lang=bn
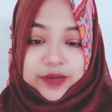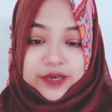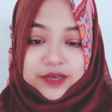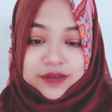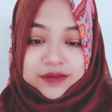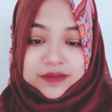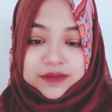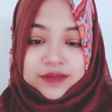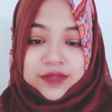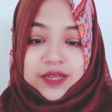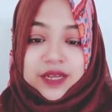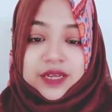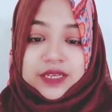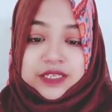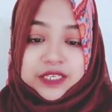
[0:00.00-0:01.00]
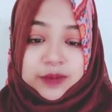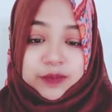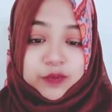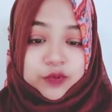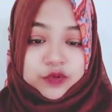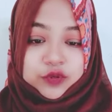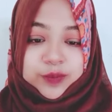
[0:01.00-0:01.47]
হবে না যে
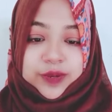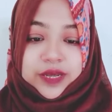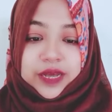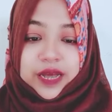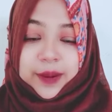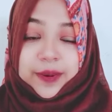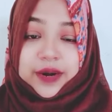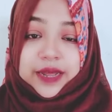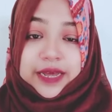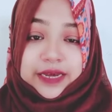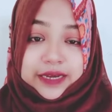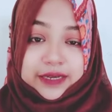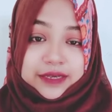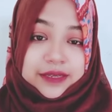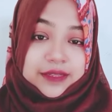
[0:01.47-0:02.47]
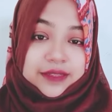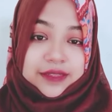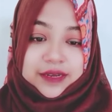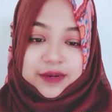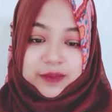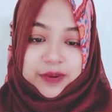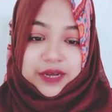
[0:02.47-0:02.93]
বুঝবে আমার
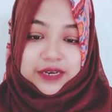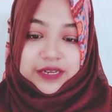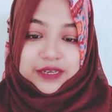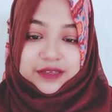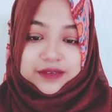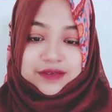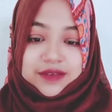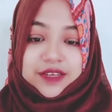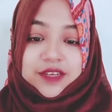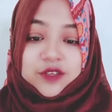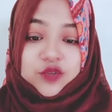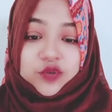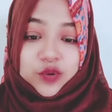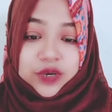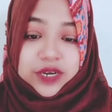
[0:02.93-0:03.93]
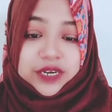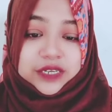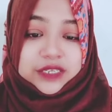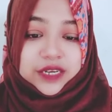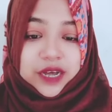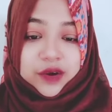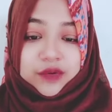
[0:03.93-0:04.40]
একাকিত্বের মানে চোখের
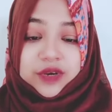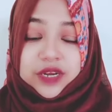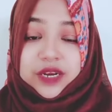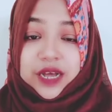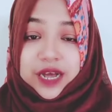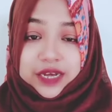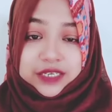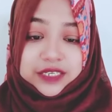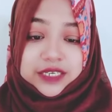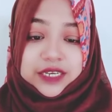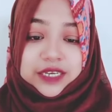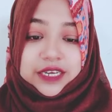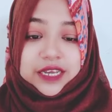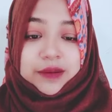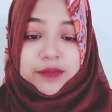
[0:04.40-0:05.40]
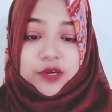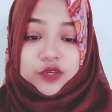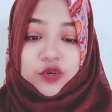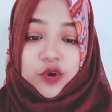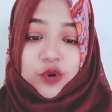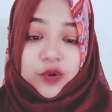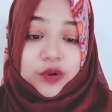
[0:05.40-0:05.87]
চাহনির হাসি কিংবা
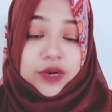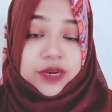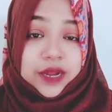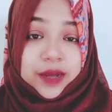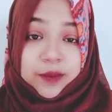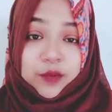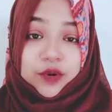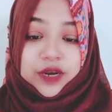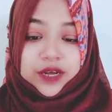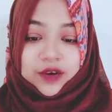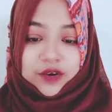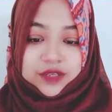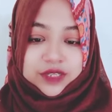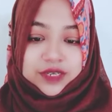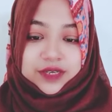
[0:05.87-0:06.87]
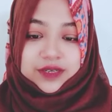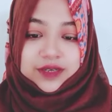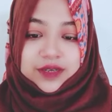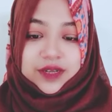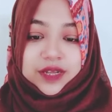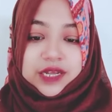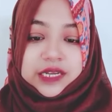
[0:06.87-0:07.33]
সফল না বলা কথা
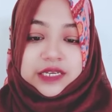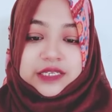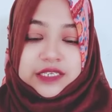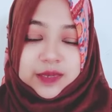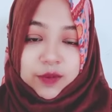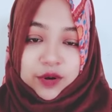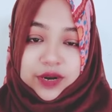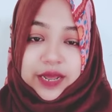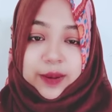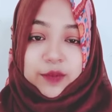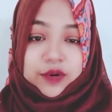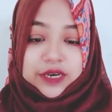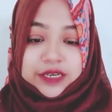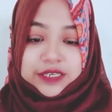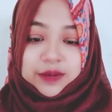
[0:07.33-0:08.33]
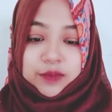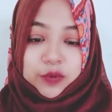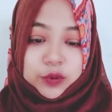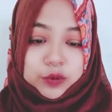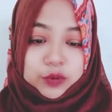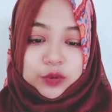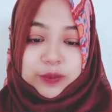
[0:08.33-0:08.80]
জীবনে এমন একটা
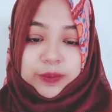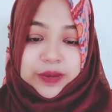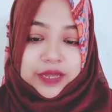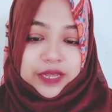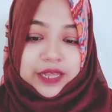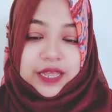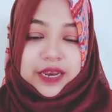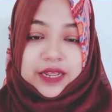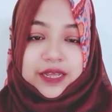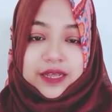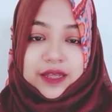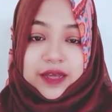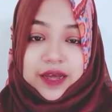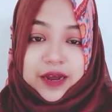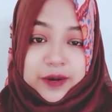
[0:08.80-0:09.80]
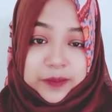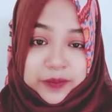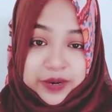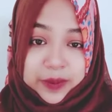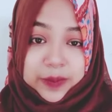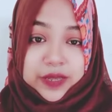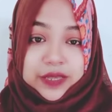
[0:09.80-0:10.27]
বন্ধু পেয়ে গেলে আর
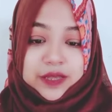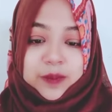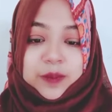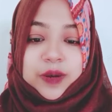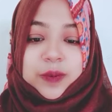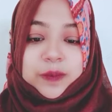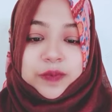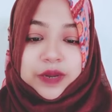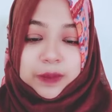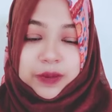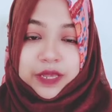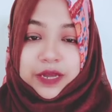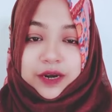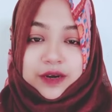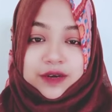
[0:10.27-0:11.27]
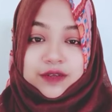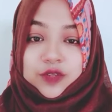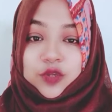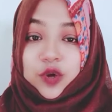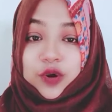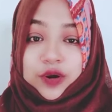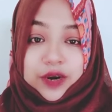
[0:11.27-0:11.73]
প্রেমিক বা প্রেমিকার
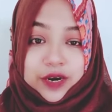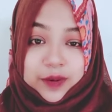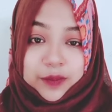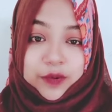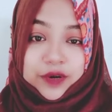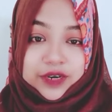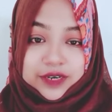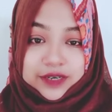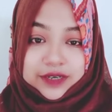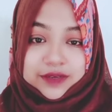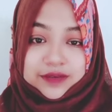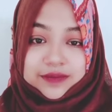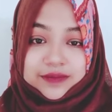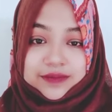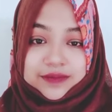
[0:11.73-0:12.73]
দরকার পড়ে না